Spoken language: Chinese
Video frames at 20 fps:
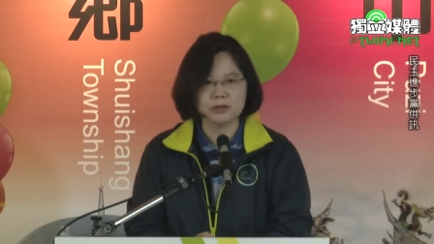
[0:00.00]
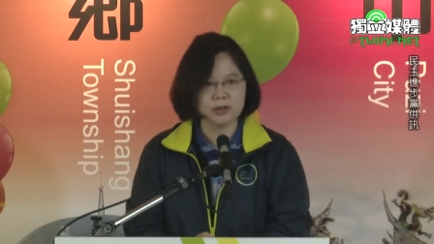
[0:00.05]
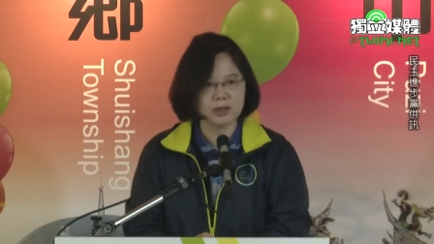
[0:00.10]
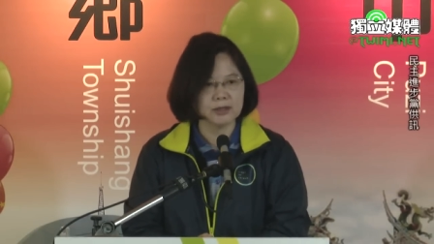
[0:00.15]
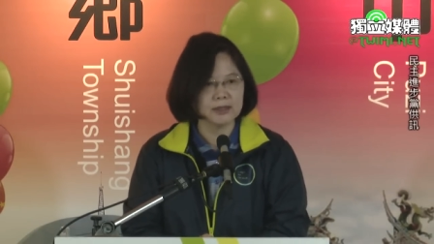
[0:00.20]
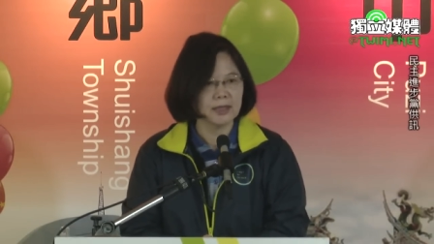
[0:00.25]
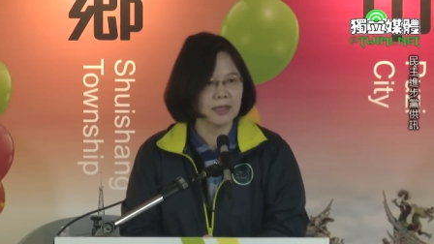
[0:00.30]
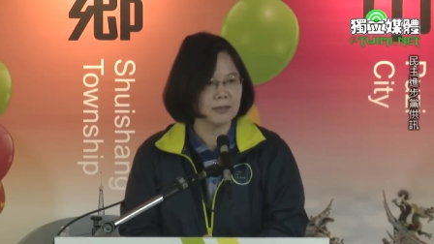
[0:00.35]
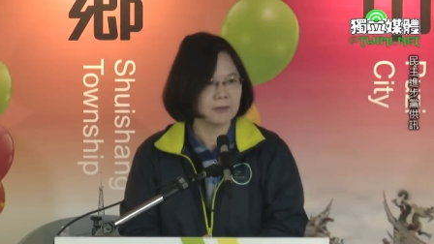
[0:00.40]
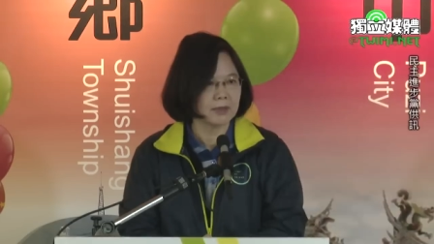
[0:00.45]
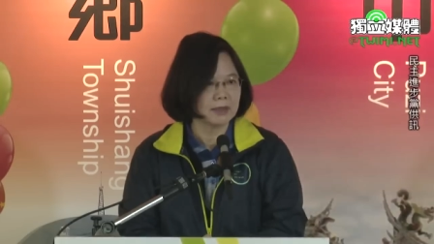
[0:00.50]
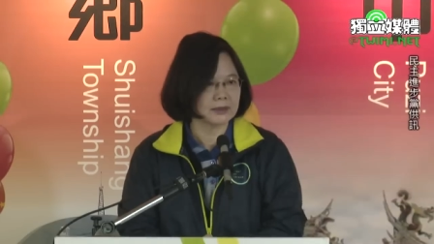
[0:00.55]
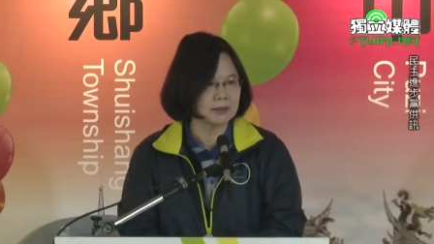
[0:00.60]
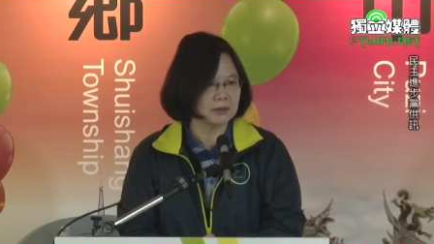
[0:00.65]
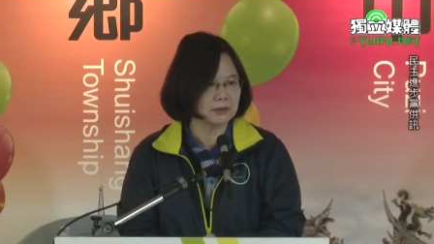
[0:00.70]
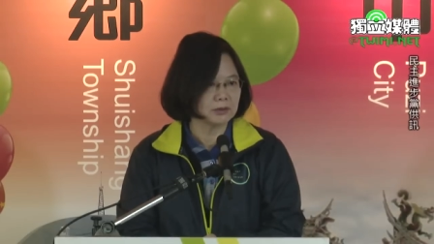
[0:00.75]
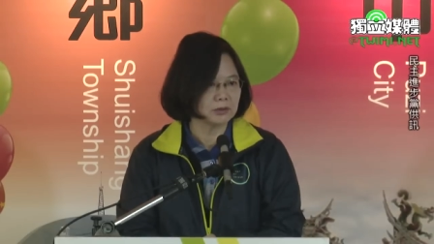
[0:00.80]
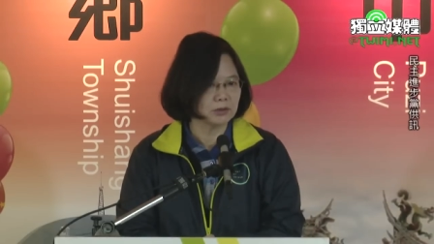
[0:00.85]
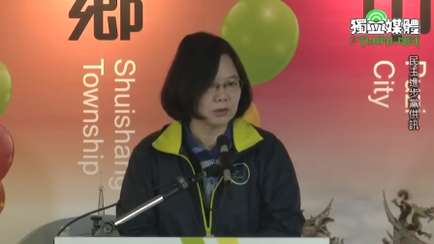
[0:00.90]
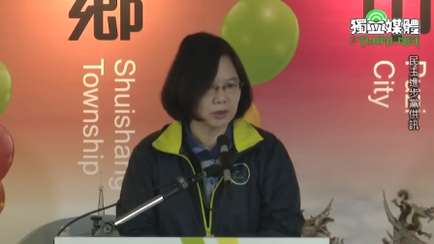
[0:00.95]
全台湾
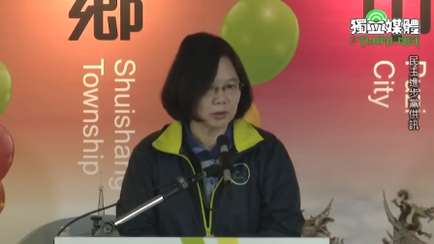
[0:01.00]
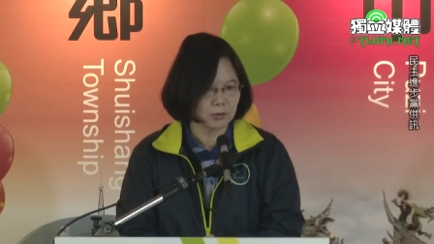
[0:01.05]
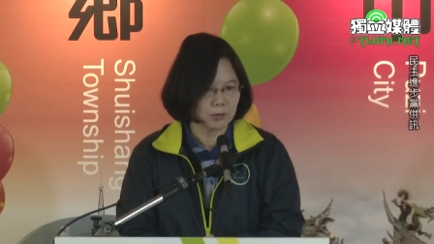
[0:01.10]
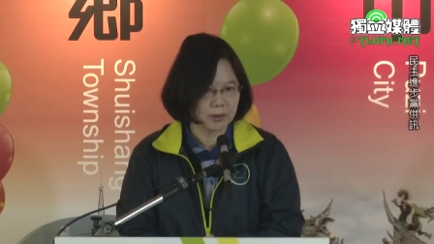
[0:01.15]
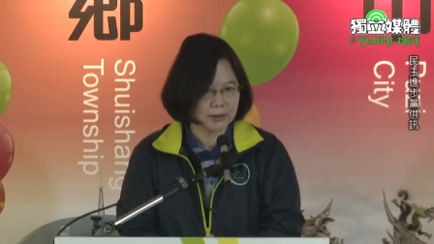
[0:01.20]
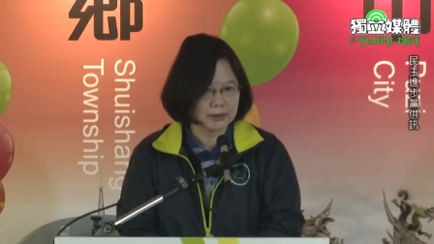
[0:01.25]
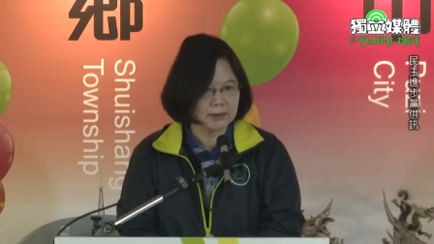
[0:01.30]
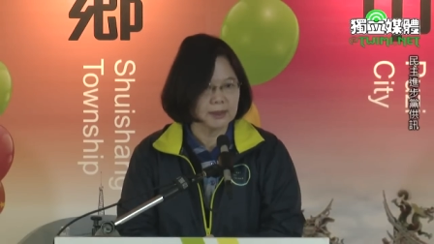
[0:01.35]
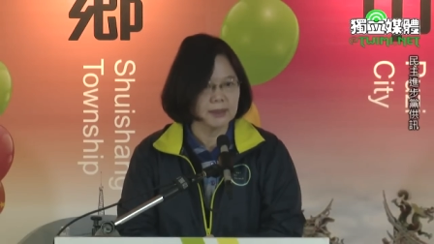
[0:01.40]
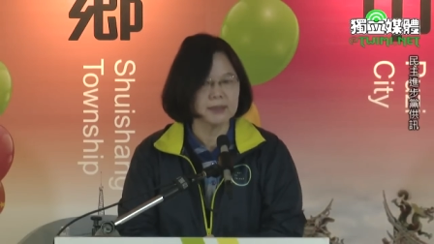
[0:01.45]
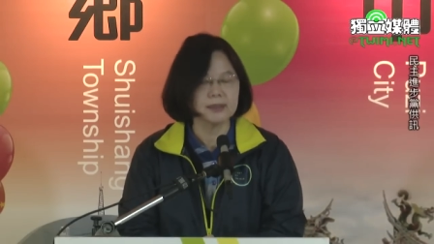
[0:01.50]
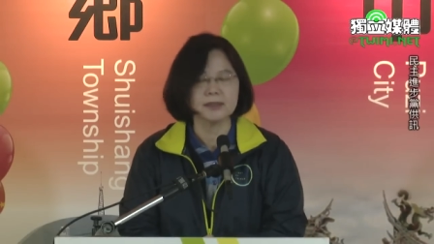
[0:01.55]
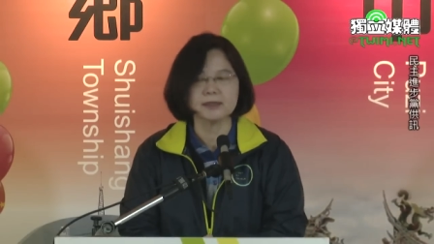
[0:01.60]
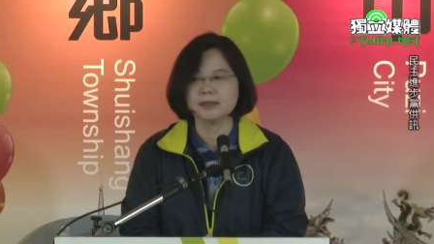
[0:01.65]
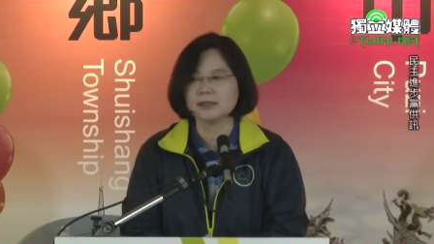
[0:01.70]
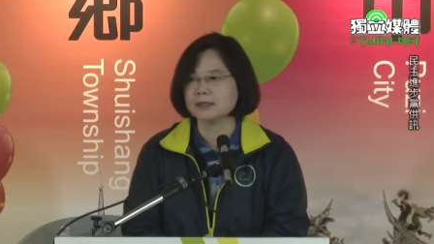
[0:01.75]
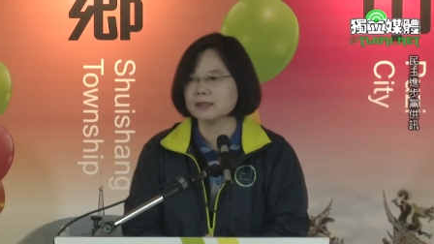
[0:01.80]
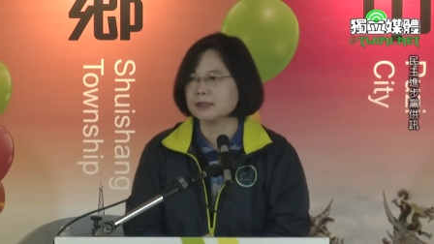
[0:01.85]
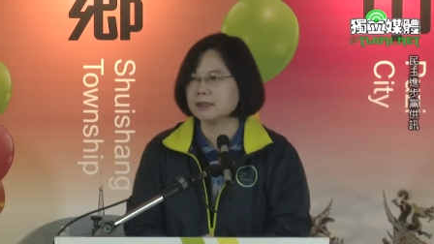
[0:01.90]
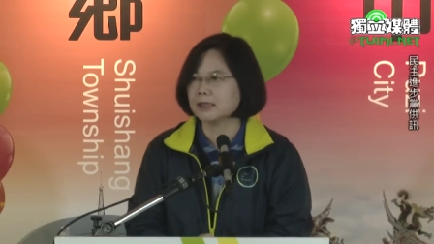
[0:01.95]
人最关切的
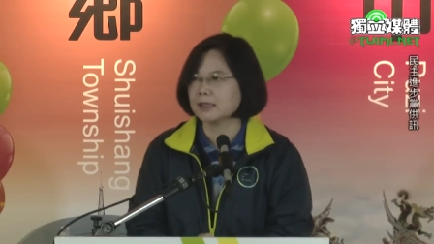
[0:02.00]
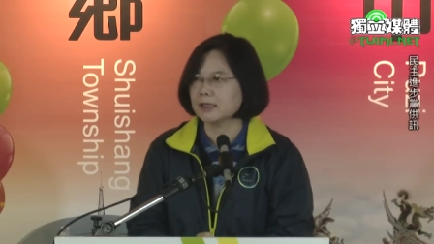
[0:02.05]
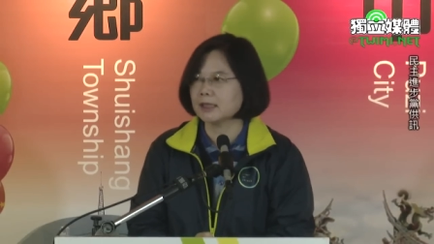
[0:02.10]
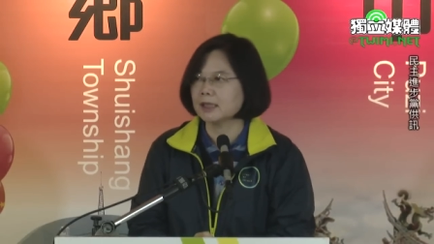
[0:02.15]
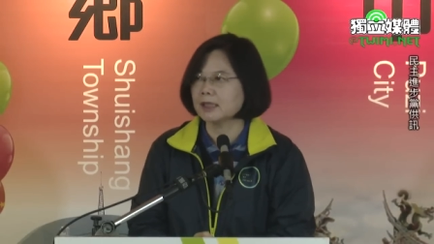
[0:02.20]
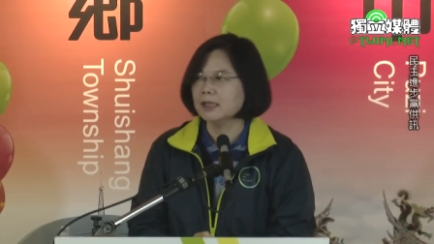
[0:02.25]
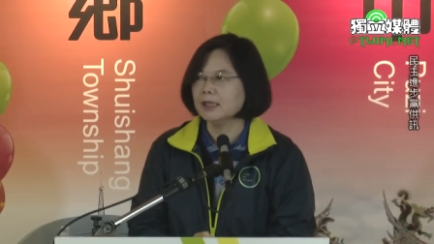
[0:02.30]
事情。